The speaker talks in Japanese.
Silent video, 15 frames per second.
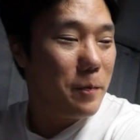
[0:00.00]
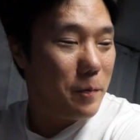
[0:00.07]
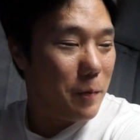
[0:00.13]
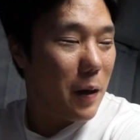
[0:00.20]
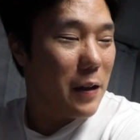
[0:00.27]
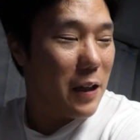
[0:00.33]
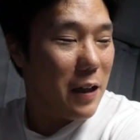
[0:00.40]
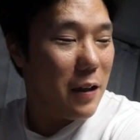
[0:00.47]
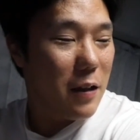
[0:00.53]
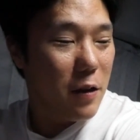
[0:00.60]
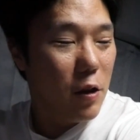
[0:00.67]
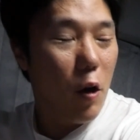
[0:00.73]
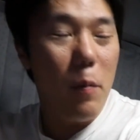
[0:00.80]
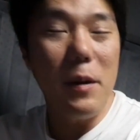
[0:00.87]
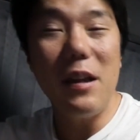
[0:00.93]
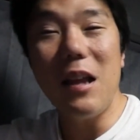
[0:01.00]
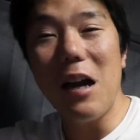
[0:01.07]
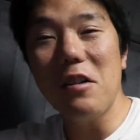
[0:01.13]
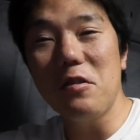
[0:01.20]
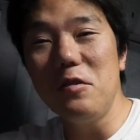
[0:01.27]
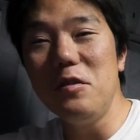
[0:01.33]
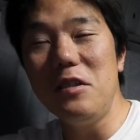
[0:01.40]
ほんまにのび
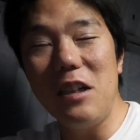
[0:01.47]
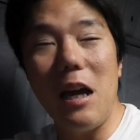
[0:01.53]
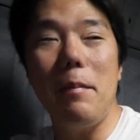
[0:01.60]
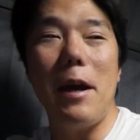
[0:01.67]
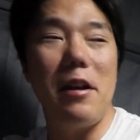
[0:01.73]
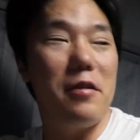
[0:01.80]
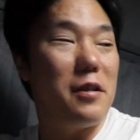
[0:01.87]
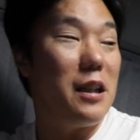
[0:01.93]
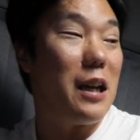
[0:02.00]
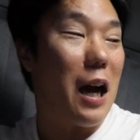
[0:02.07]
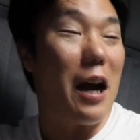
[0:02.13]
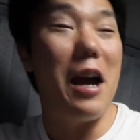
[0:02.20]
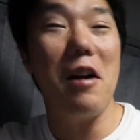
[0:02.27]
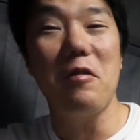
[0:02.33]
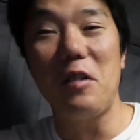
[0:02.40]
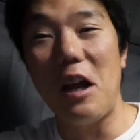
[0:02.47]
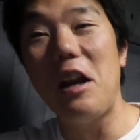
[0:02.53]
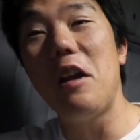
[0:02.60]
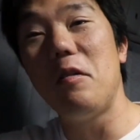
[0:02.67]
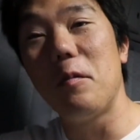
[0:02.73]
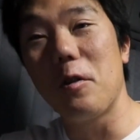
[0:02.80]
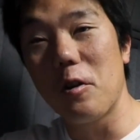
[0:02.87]
太くんレベルに早く寝
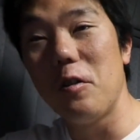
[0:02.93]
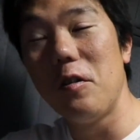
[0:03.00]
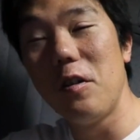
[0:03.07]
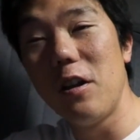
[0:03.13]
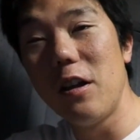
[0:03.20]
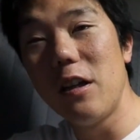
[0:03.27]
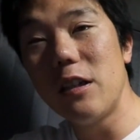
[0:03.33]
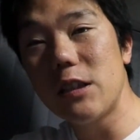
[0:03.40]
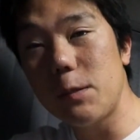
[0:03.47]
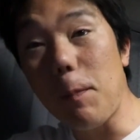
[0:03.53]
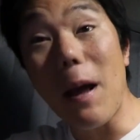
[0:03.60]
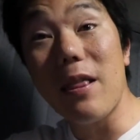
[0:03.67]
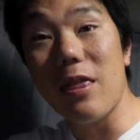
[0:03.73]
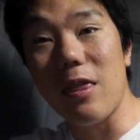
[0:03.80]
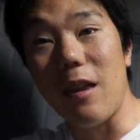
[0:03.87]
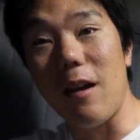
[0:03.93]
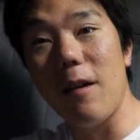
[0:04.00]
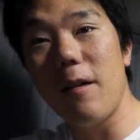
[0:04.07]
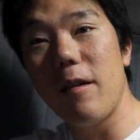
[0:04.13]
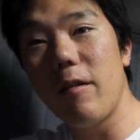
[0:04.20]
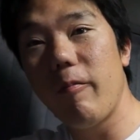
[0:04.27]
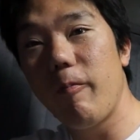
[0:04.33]
れる僕スパッて
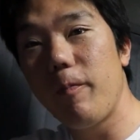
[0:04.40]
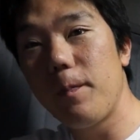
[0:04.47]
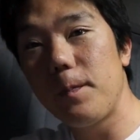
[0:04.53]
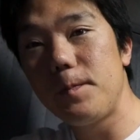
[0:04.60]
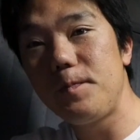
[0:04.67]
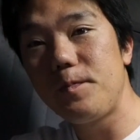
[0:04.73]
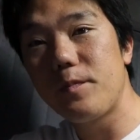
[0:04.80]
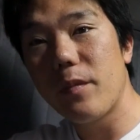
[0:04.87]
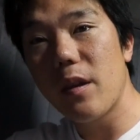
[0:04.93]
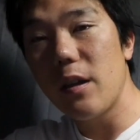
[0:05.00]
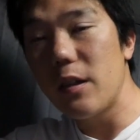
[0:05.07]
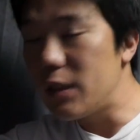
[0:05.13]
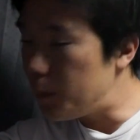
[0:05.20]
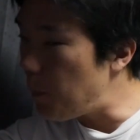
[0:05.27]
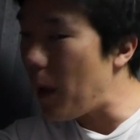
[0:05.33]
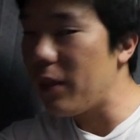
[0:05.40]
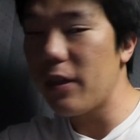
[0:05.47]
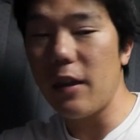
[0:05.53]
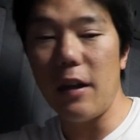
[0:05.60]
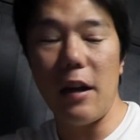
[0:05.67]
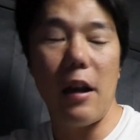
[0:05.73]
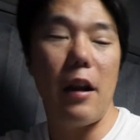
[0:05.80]
スパッ
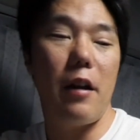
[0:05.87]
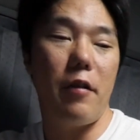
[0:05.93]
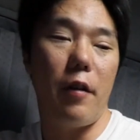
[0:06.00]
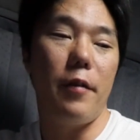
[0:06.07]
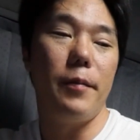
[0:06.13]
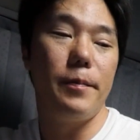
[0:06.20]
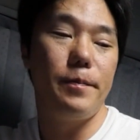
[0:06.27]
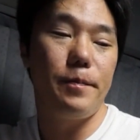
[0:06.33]
て寝れる